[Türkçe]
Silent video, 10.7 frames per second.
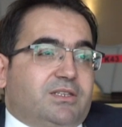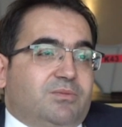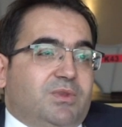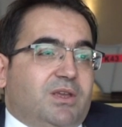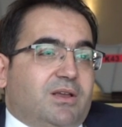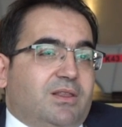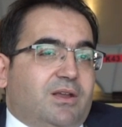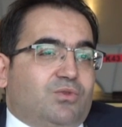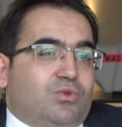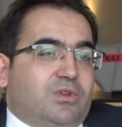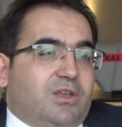şimdiye kadar
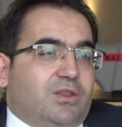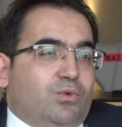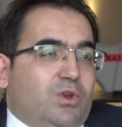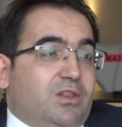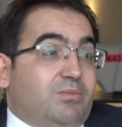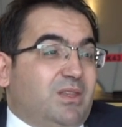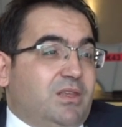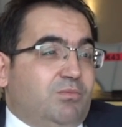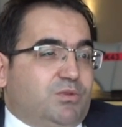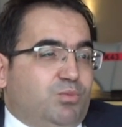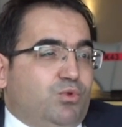Türkiye'de
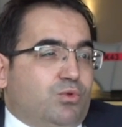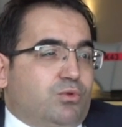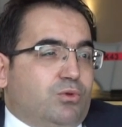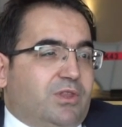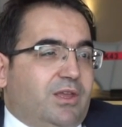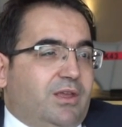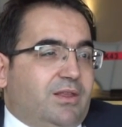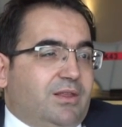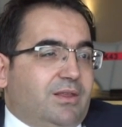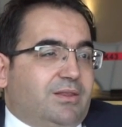üretmediğimiz büyüklükte e,